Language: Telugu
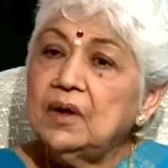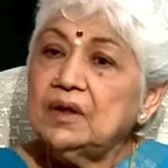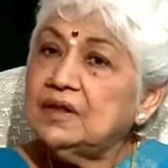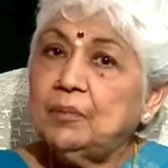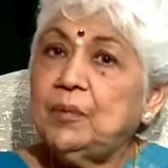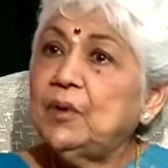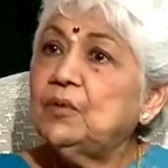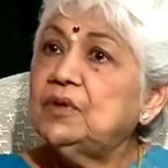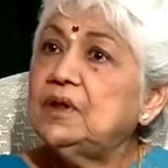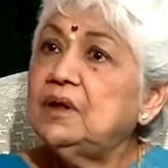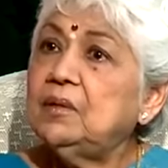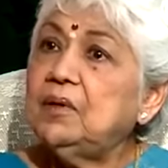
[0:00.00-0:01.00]
తప్పే
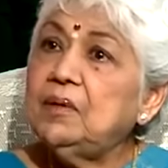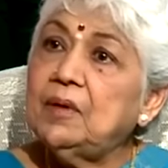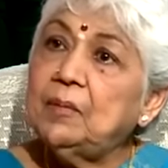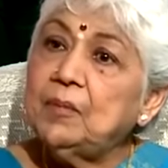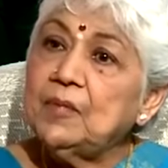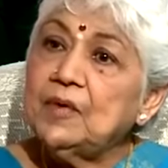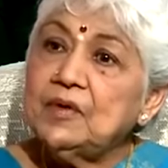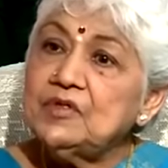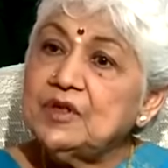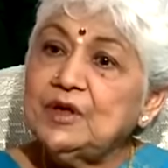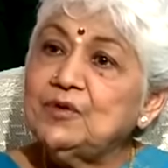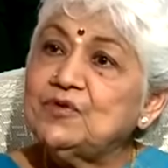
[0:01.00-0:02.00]
ఉంది
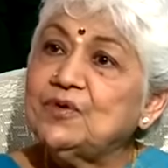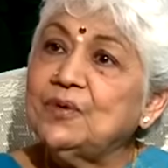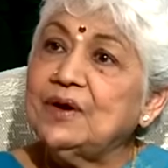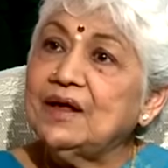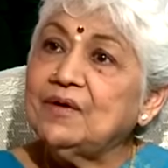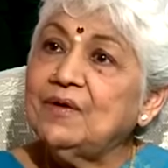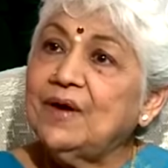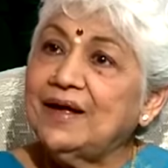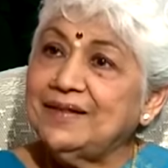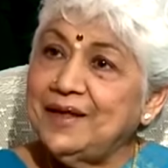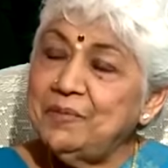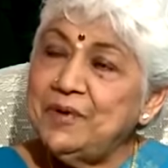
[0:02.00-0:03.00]
చేయొచ్చు అన్నారు
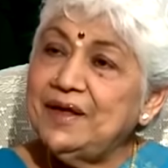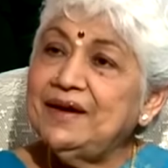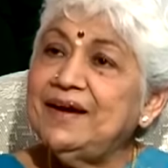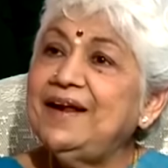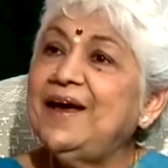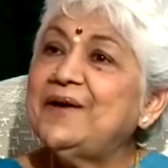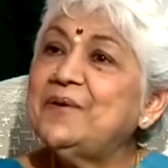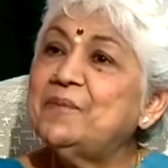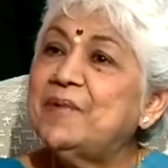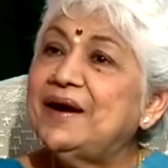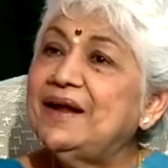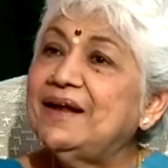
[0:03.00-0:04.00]
అదే బిఎన్ రెడ్డి గారు
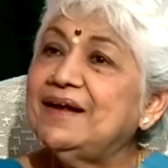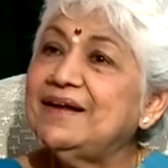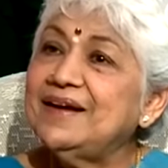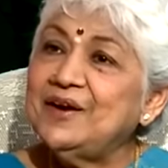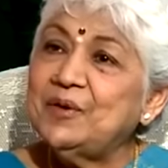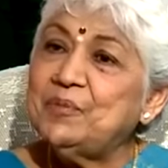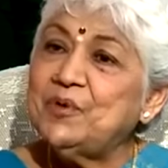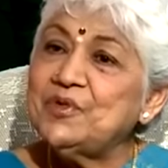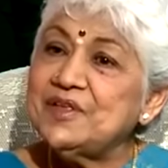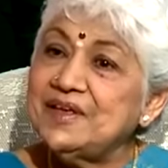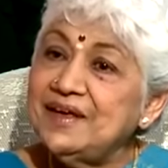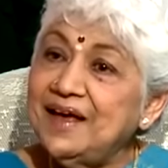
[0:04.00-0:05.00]
మళ్ళీ నేను అప్రోచ్
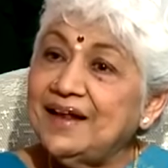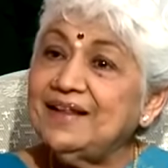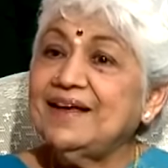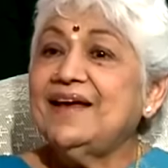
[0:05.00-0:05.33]
అయ్యి అది